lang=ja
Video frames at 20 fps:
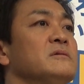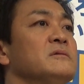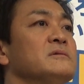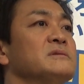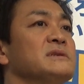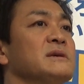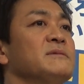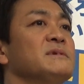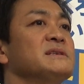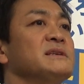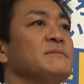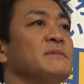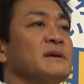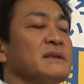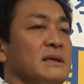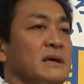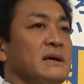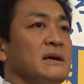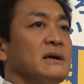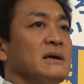さまざま
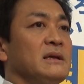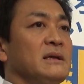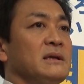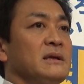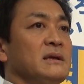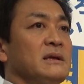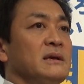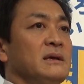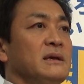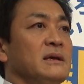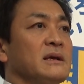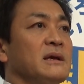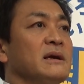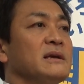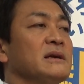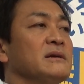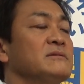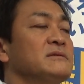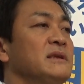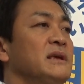な改
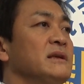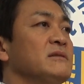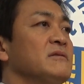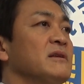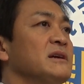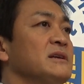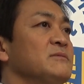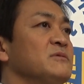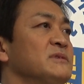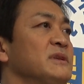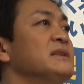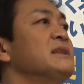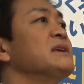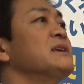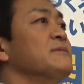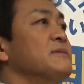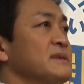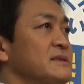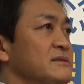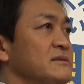革提案の中にも出て
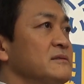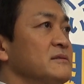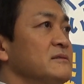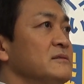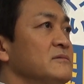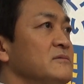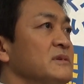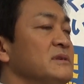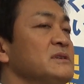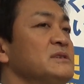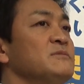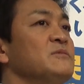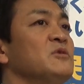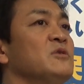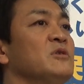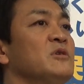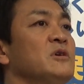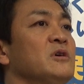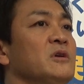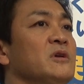きます。私
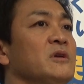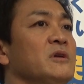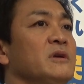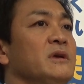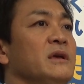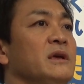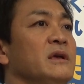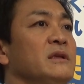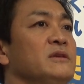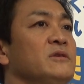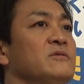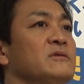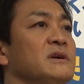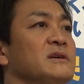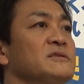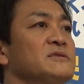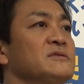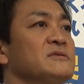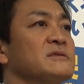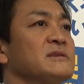もえ日本
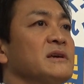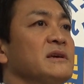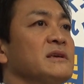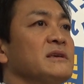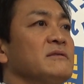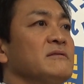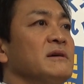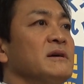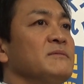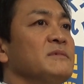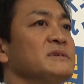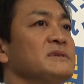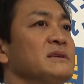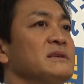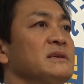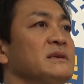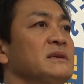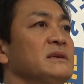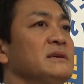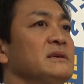学術会議はまさ
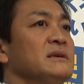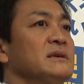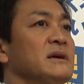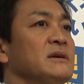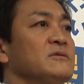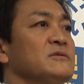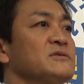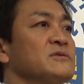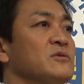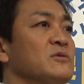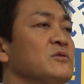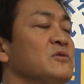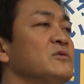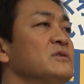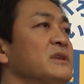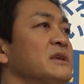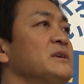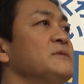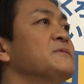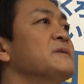にあの総合
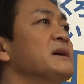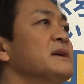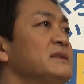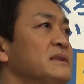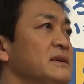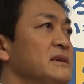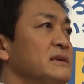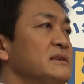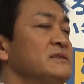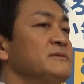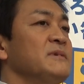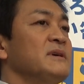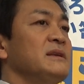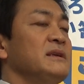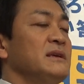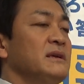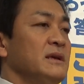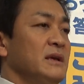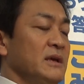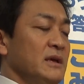的、俯瞰的、つま
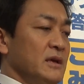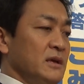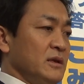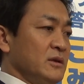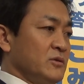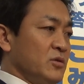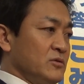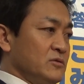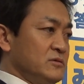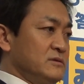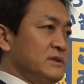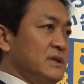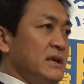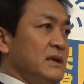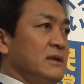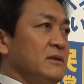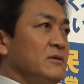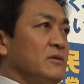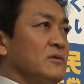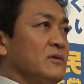り特
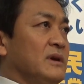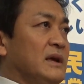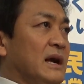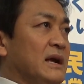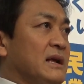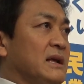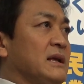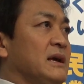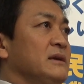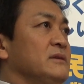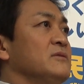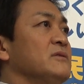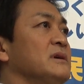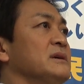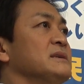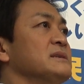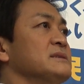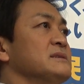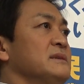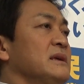定の学会と
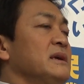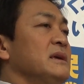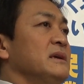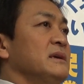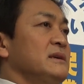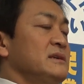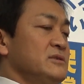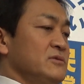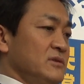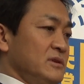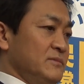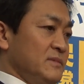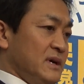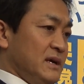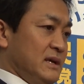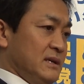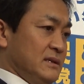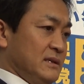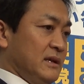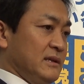かですね、非常に
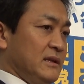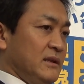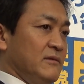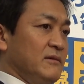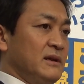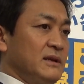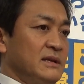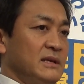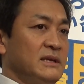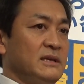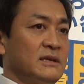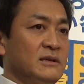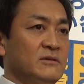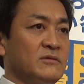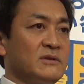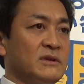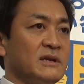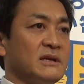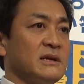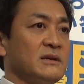まあ縦割り
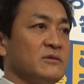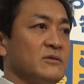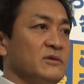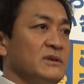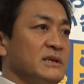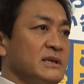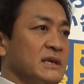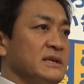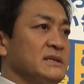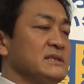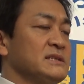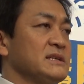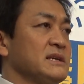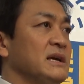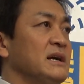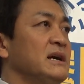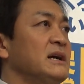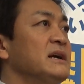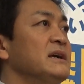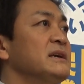の中の意見し
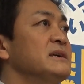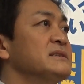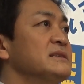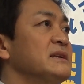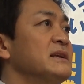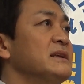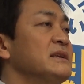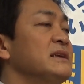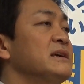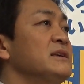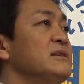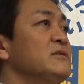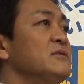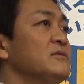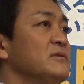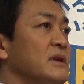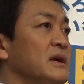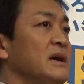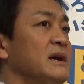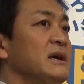か反映されないよ
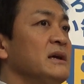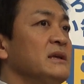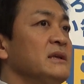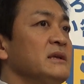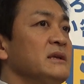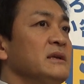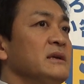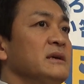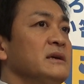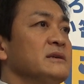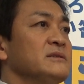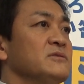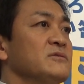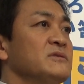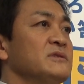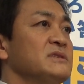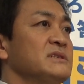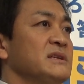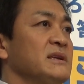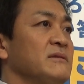うな組
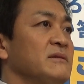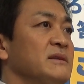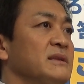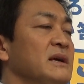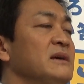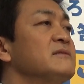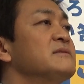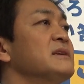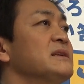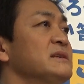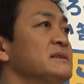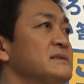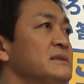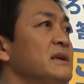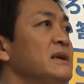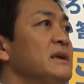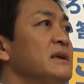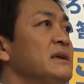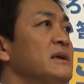織ではなくてですね、